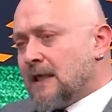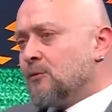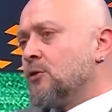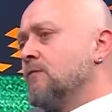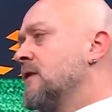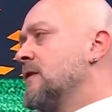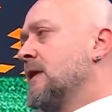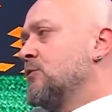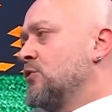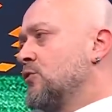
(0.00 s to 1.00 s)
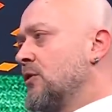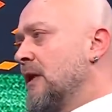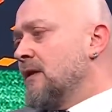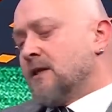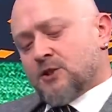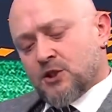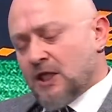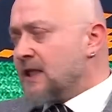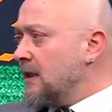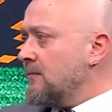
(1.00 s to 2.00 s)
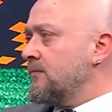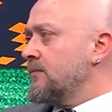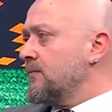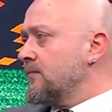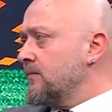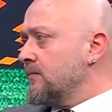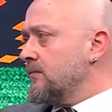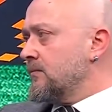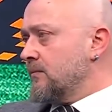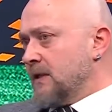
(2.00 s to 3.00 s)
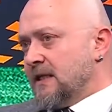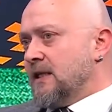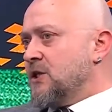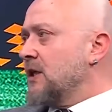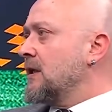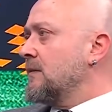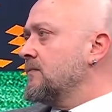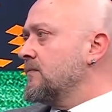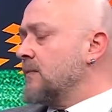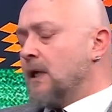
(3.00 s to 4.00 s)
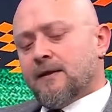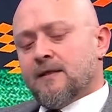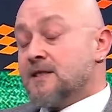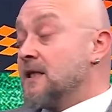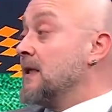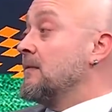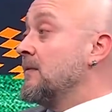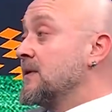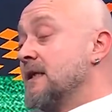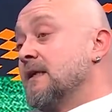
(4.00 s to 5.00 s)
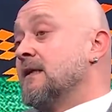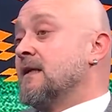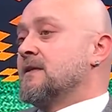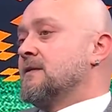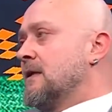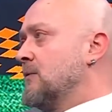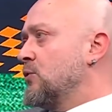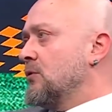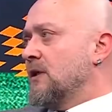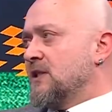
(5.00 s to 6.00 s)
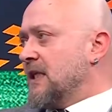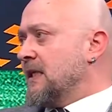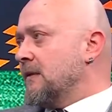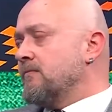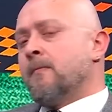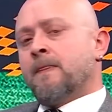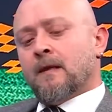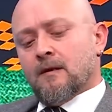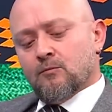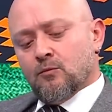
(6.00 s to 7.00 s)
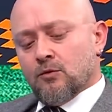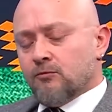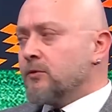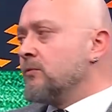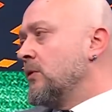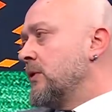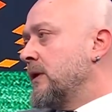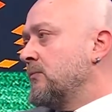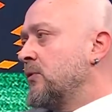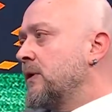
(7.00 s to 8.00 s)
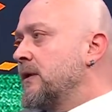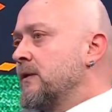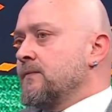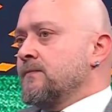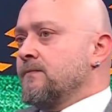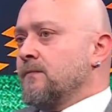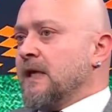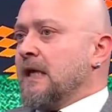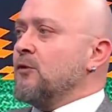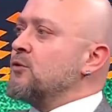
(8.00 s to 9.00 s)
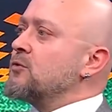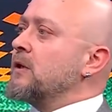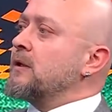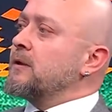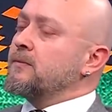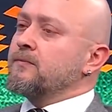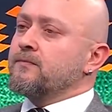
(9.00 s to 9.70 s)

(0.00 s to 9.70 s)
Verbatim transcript: Trabzon ve Trabzon kökenleri çekelim. Geriye çekelim. Annesi ya da babası ya da dedesi Trabzon'dan çekelim. Buyurun futbol oynayın bu ülkede. Yerli oyuncularla.